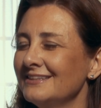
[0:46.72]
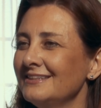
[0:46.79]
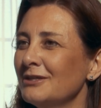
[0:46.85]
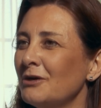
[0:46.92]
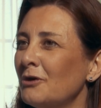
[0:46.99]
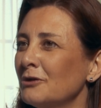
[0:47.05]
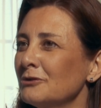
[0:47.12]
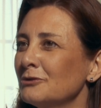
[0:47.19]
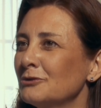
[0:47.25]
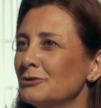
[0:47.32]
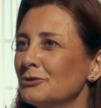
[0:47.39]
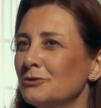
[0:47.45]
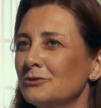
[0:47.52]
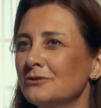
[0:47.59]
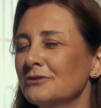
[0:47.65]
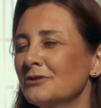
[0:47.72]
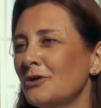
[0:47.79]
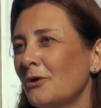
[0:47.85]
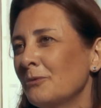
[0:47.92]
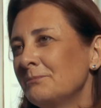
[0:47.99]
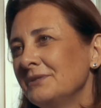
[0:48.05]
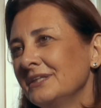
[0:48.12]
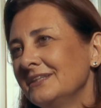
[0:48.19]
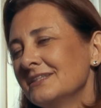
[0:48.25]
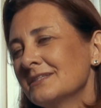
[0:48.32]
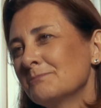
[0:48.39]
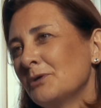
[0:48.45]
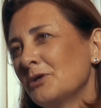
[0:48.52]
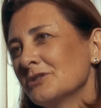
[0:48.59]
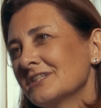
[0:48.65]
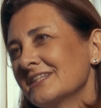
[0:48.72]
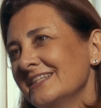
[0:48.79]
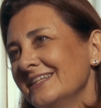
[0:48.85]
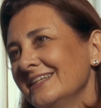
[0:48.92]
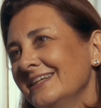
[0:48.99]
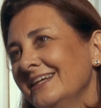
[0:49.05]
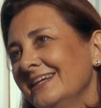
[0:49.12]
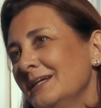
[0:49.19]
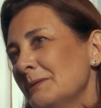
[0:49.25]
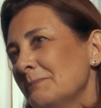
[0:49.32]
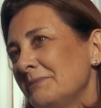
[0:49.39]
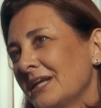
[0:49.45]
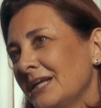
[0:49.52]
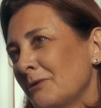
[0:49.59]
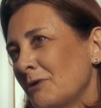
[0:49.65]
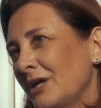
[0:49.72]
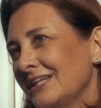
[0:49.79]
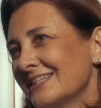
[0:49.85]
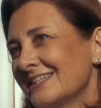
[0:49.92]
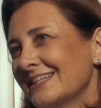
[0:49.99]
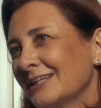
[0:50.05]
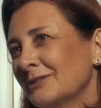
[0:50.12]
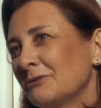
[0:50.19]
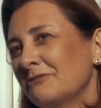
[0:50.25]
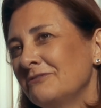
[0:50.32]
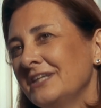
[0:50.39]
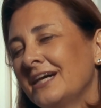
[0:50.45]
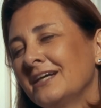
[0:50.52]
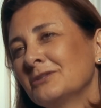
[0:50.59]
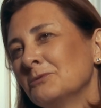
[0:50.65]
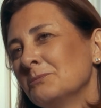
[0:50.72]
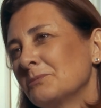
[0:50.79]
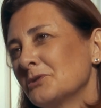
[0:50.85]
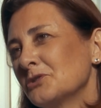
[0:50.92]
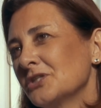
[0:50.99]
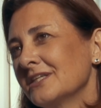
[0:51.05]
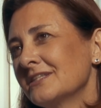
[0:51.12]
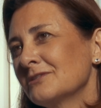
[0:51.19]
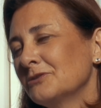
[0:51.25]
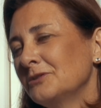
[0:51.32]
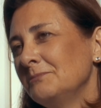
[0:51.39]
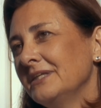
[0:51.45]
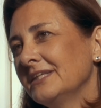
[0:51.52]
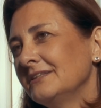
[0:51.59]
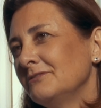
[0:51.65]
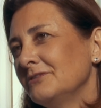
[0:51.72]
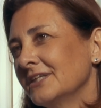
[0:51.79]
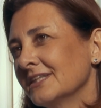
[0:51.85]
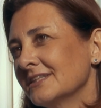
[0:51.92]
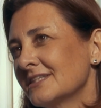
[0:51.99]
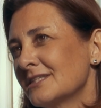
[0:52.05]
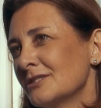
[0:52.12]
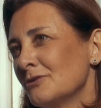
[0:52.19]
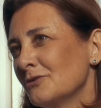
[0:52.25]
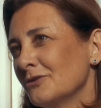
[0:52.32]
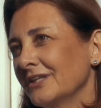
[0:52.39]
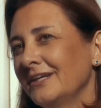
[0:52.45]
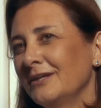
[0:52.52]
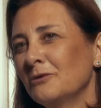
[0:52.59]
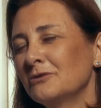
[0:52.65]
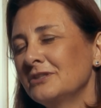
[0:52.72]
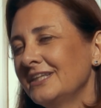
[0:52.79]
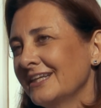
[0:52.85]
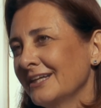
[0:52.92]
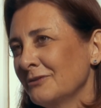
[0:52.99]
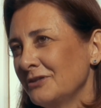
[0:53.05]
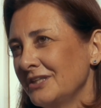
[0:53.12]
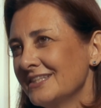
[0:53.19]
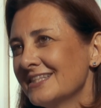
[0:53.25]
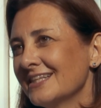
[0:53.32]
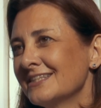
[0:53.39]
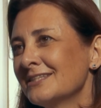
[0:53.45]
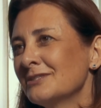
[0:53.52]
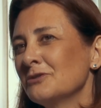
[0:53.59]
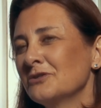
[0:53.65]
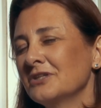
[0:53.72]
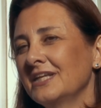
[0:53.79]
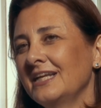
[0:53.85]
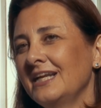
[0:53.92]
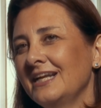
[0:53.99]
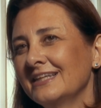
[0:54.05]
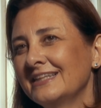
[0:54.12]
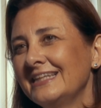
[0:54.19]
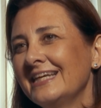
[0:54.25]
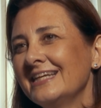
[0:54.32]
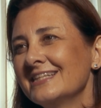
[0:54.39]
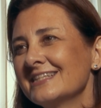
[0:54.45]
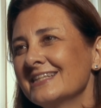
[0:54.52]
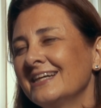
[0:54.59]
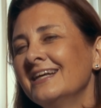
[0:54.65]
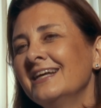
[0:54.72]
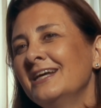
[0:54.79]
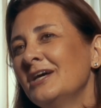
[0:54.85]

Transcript: di otto coppie di sposi per le quali è stato avviato un processo di beatificazione o di canonizzazione nella Chiesa,